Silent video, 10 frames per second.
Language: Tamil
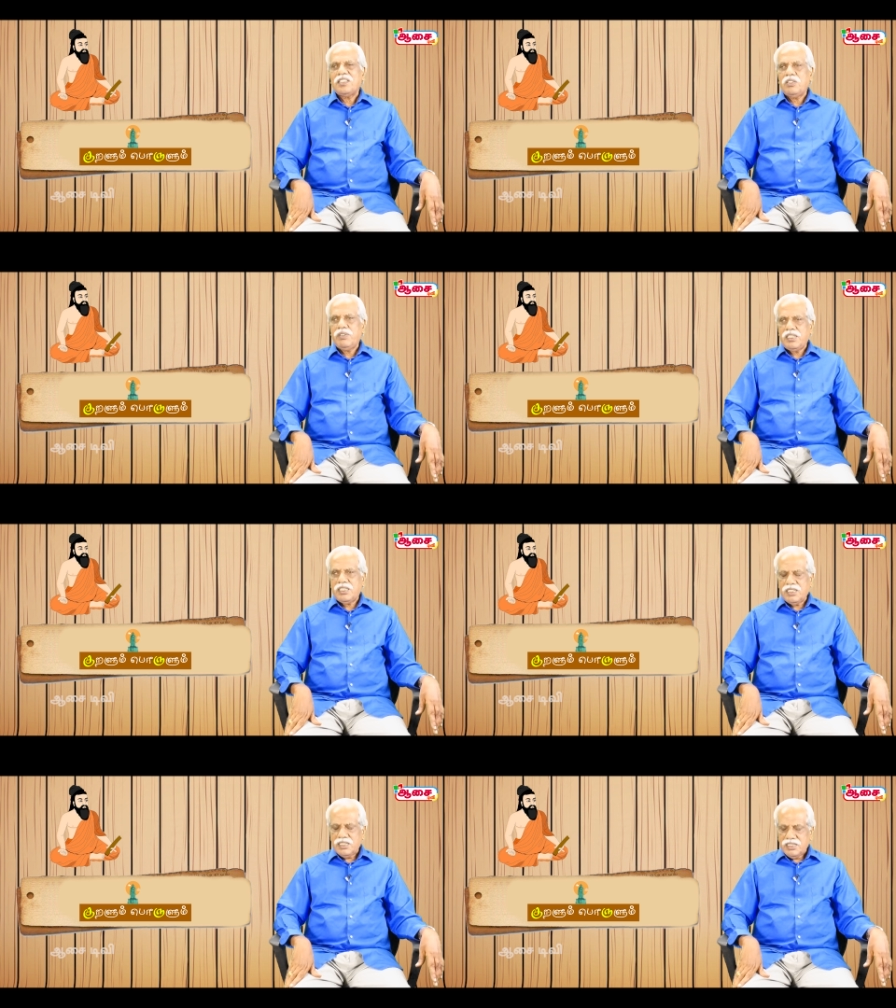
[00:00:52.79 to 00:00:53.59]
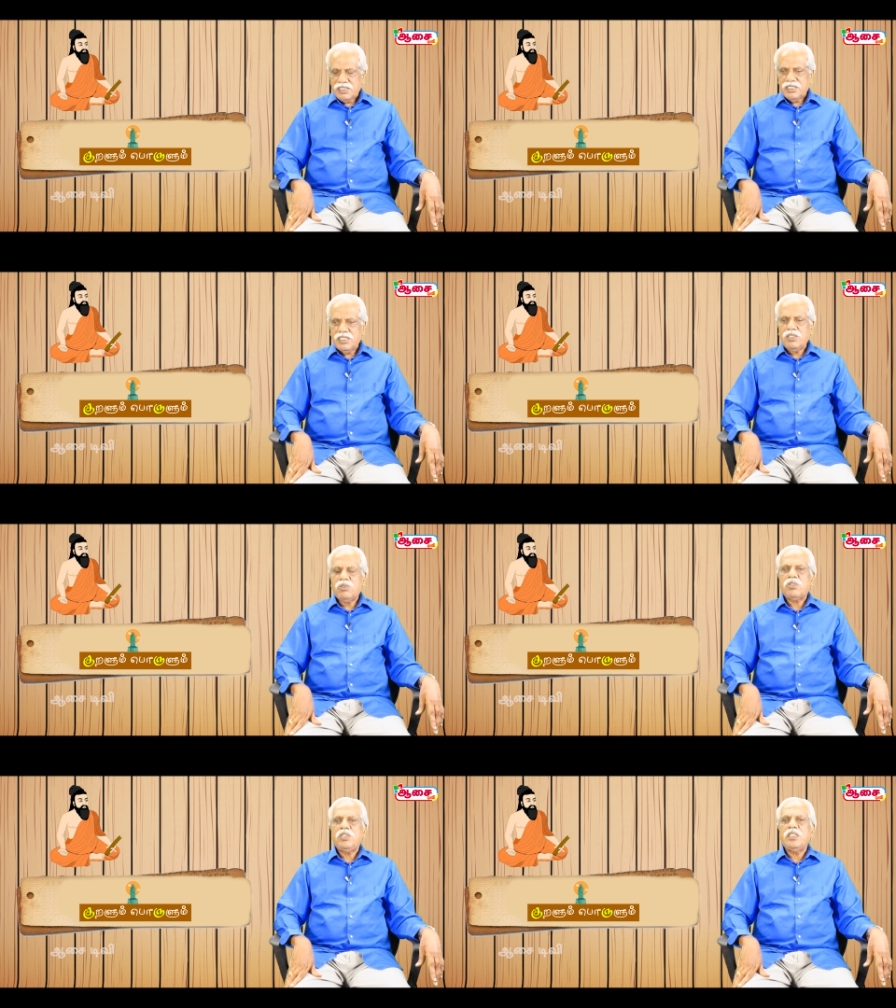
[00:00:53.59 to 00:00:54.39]
எனவே
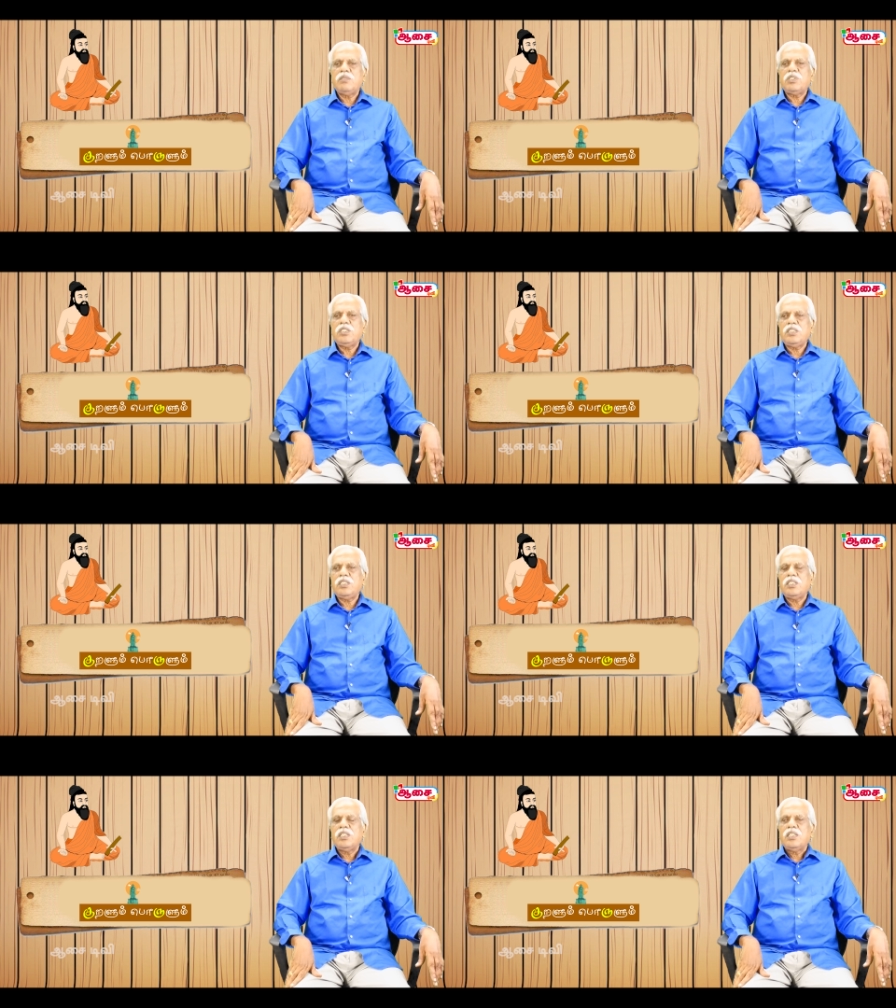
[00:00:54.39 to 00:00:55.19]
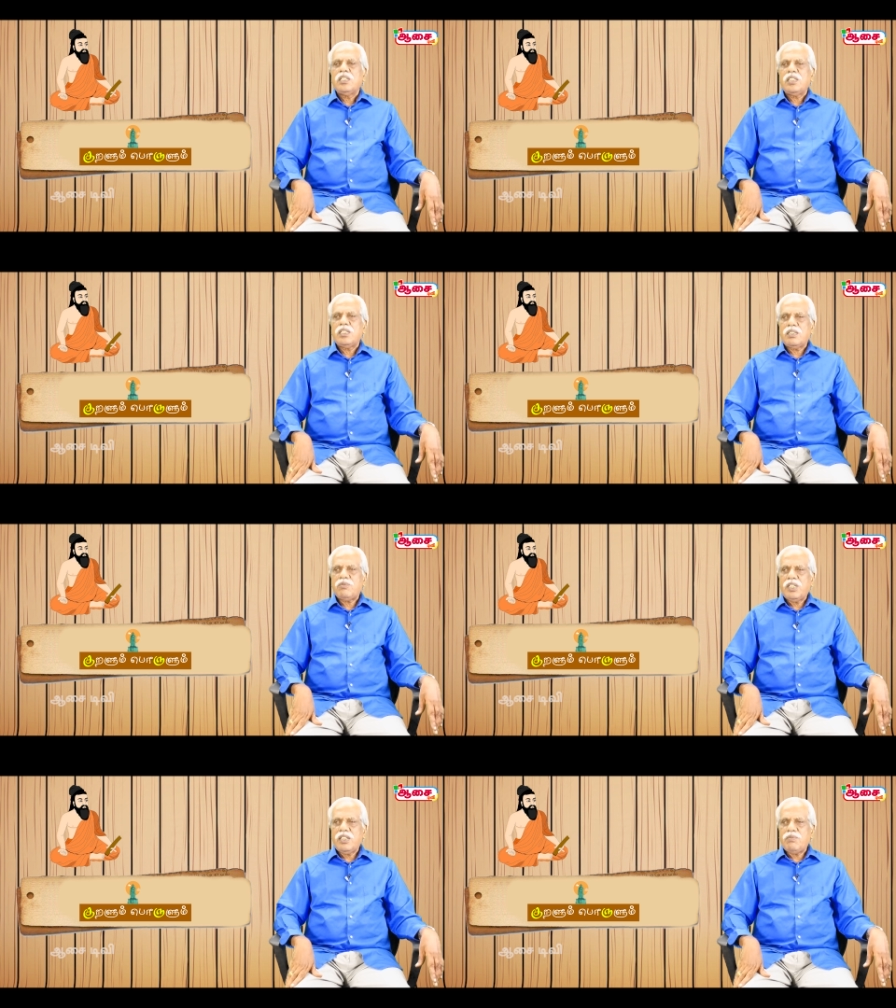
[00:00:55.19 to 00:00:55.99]
திருக்குறள் என்பது
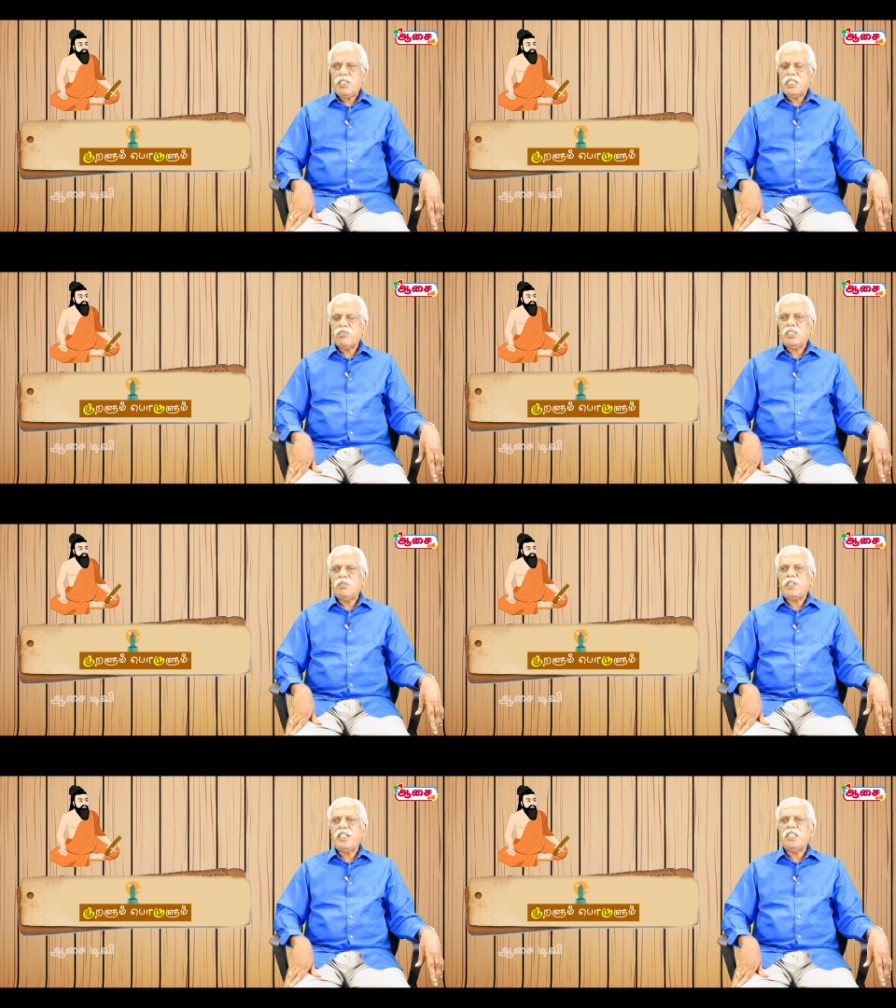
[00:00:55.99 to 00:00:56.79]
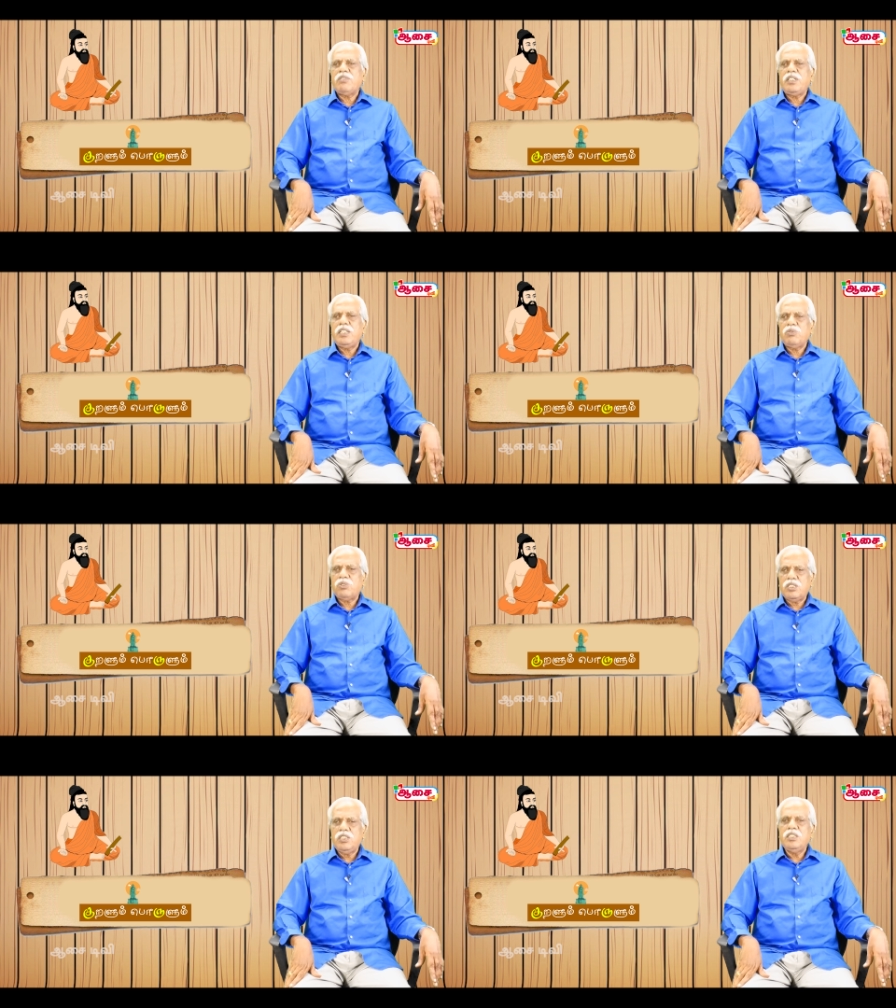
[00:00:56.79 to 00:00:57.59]
நம்முடைய மாணவர்கள் படிக்க வேண்டிய
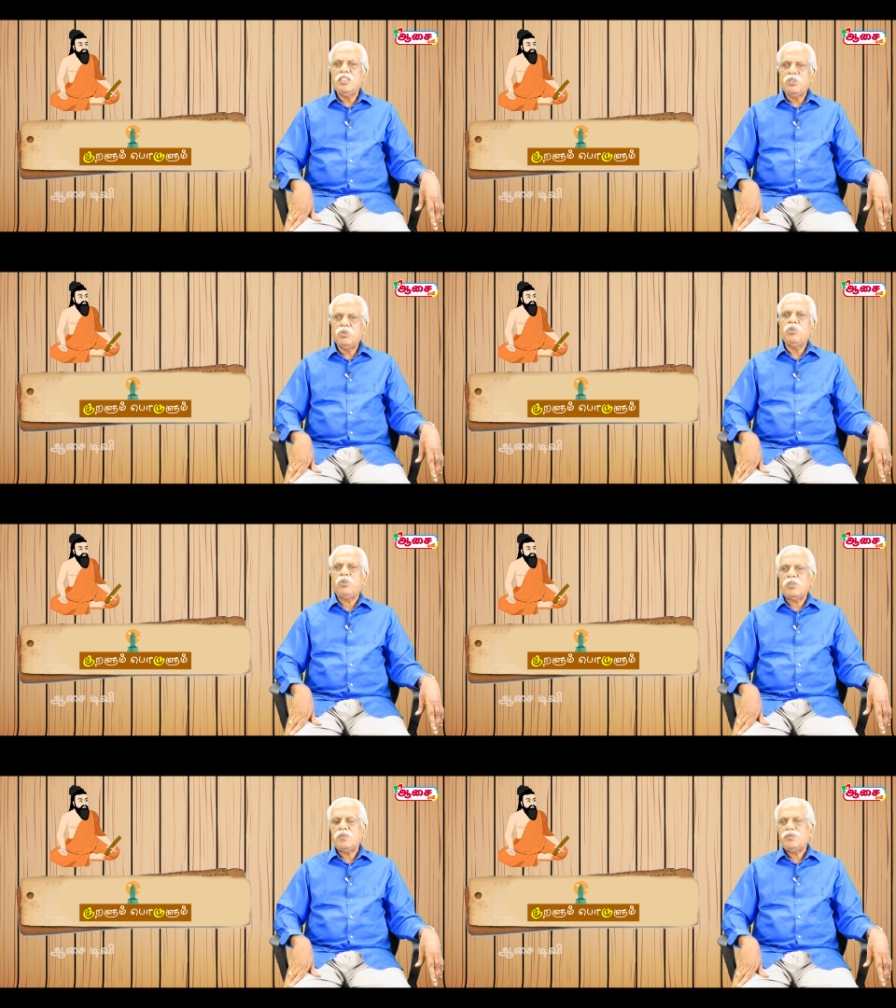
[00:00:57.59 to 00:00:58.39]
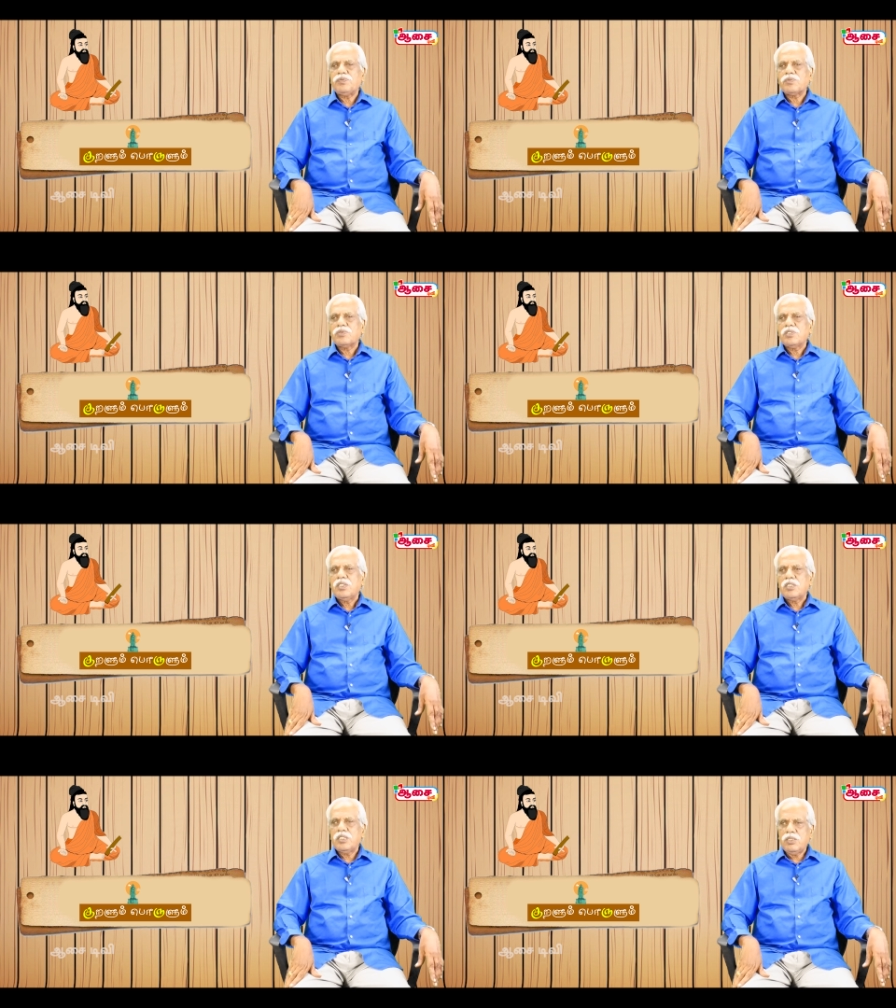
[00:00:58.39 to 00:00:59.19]
ஒரு நீதி நூல்
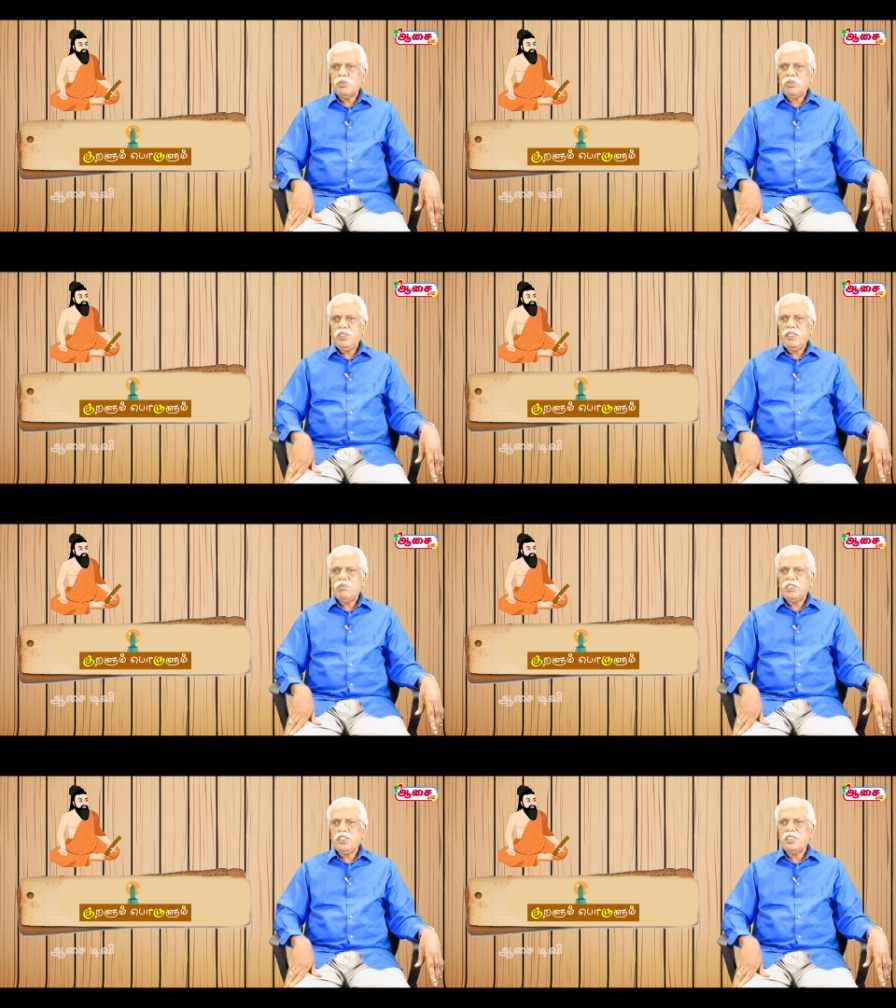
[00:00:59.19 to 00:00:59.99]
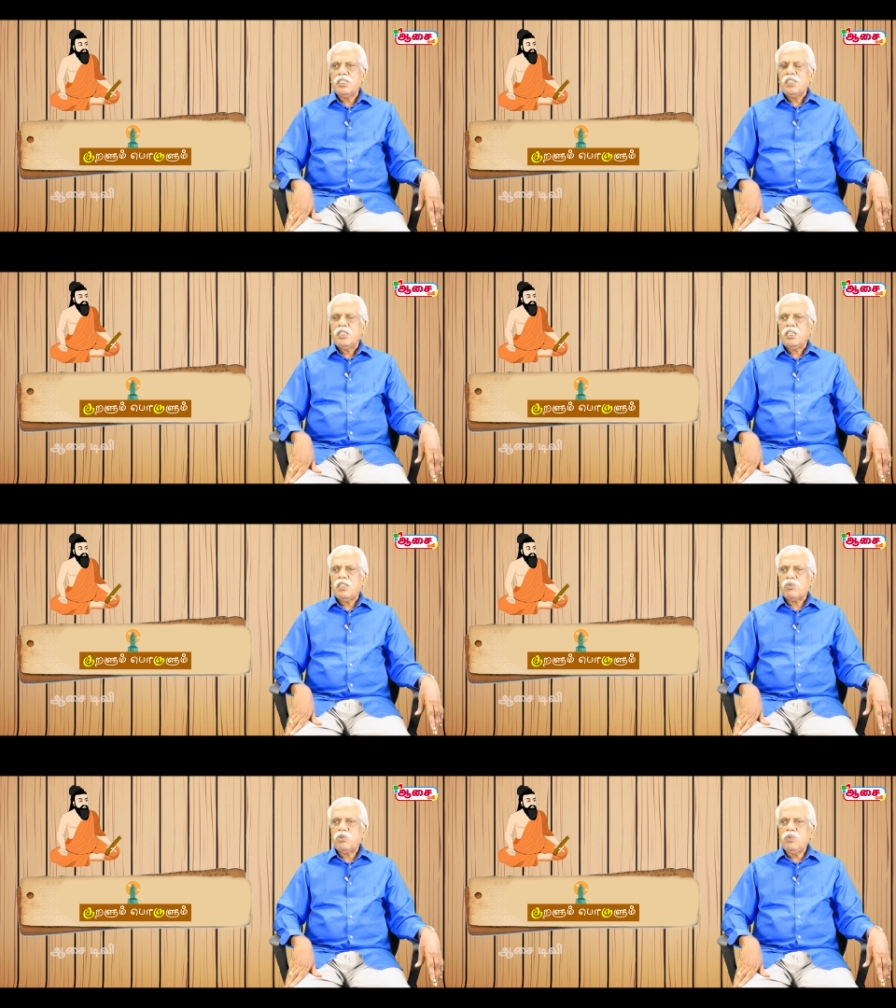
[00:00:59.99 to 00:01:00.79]
திருக்குறள் என்பது
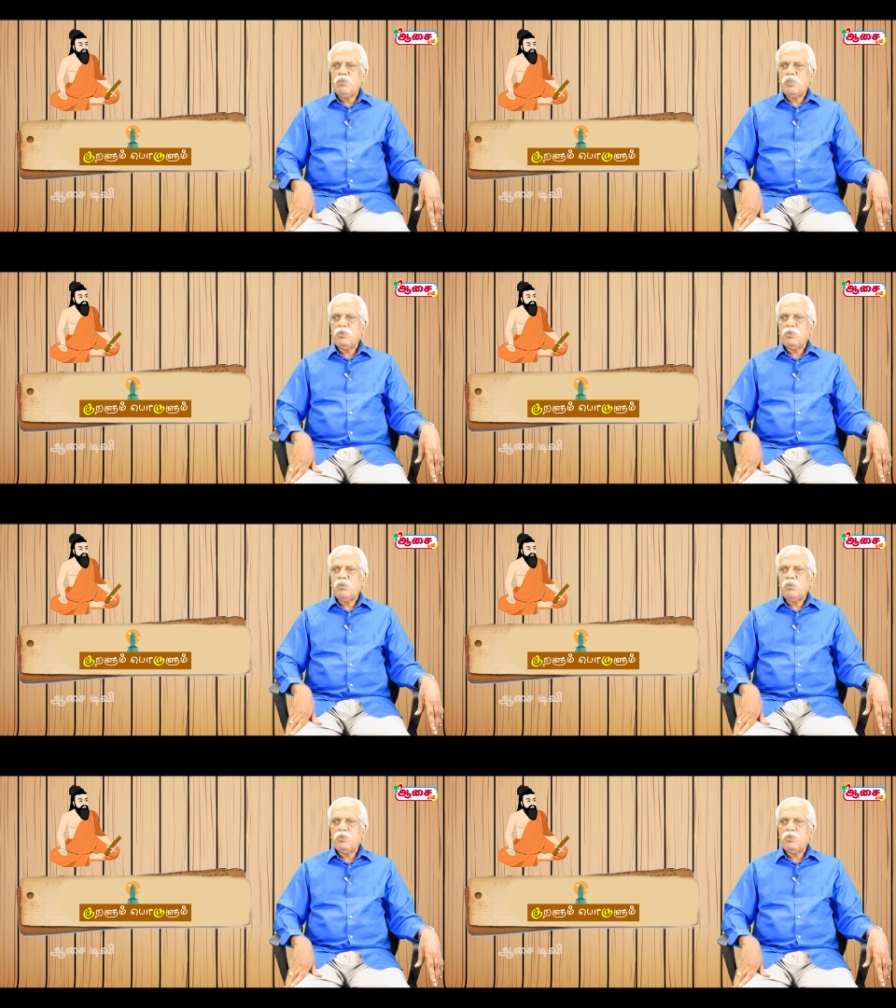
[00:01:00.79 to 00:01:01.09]
குடும்ப